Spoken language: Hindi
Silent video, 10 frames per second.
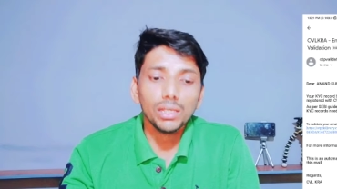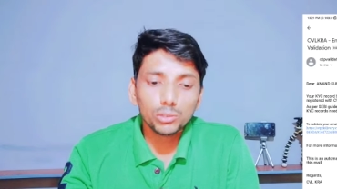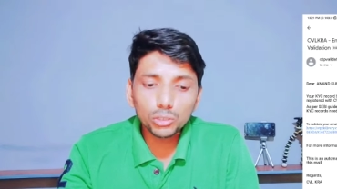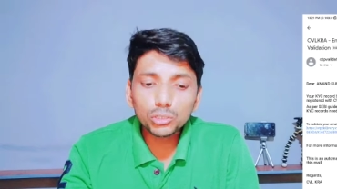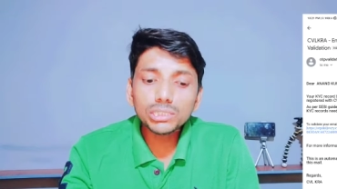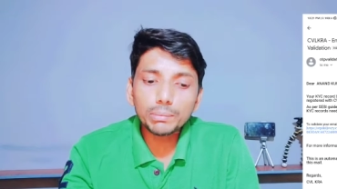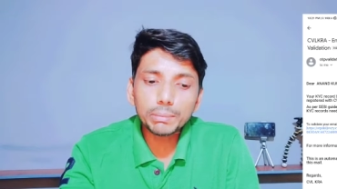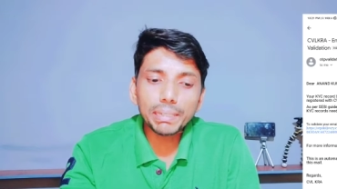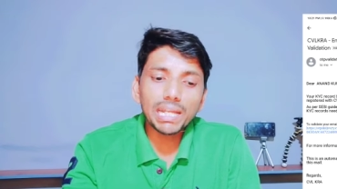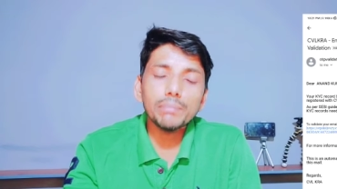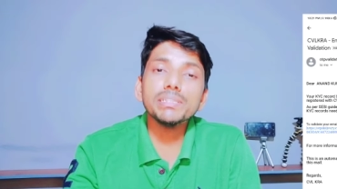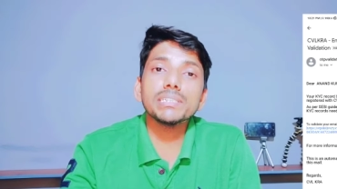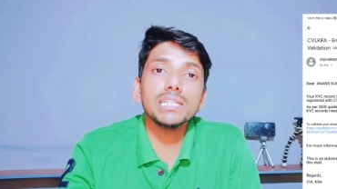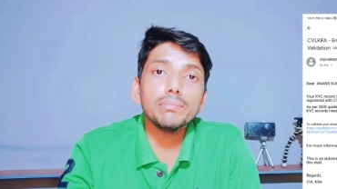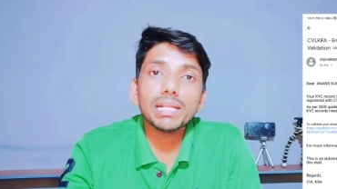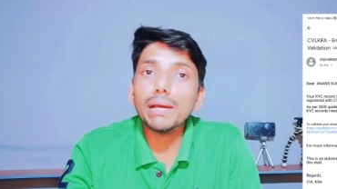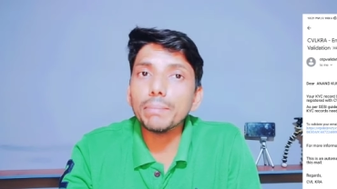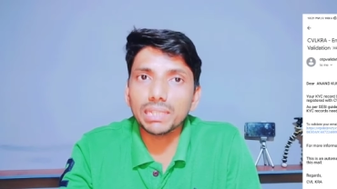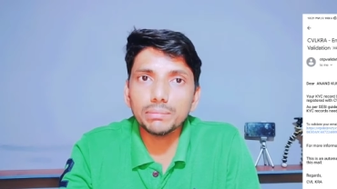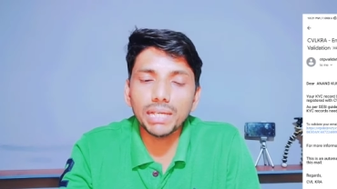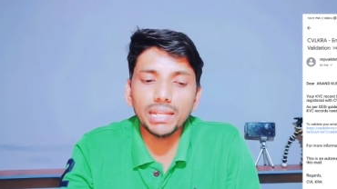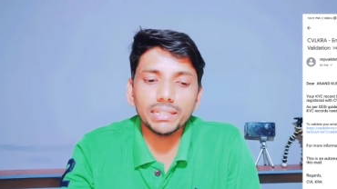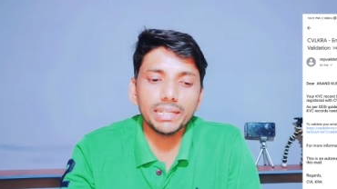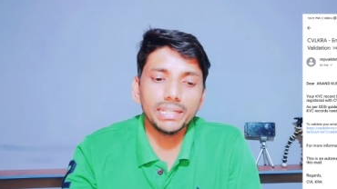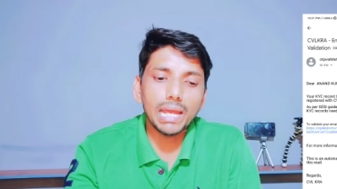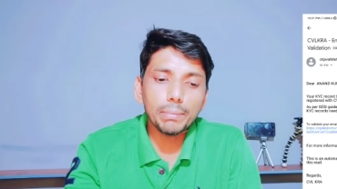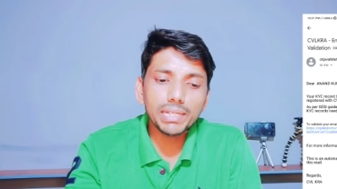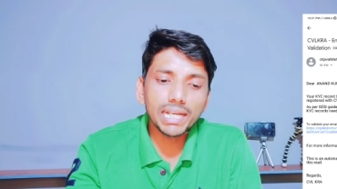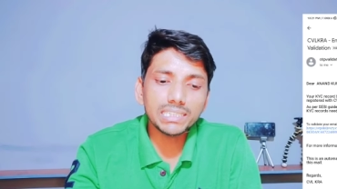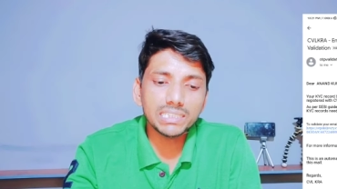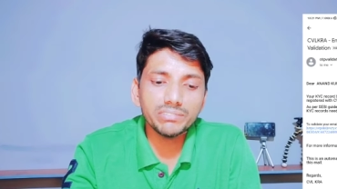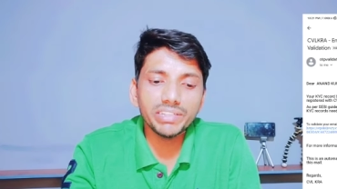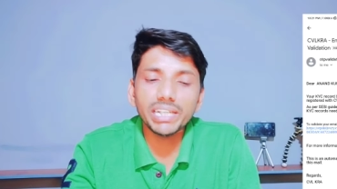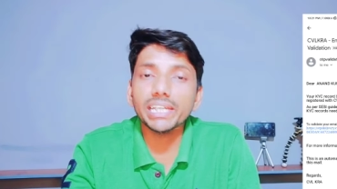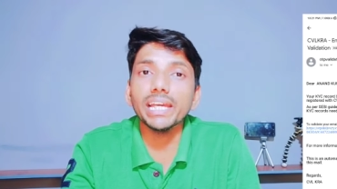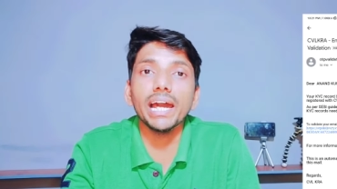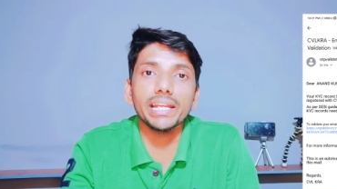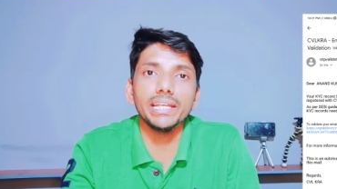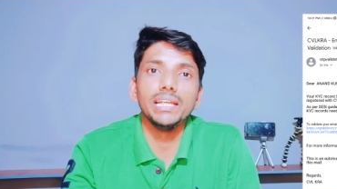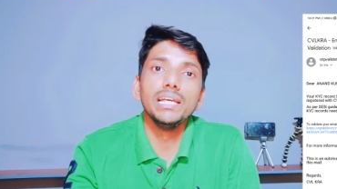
तो दोस्तों सबसे पहले हम इस ईमेल का मतलब जान लेते हैं यहाँ पर लिखा है सी वी एल के आर ए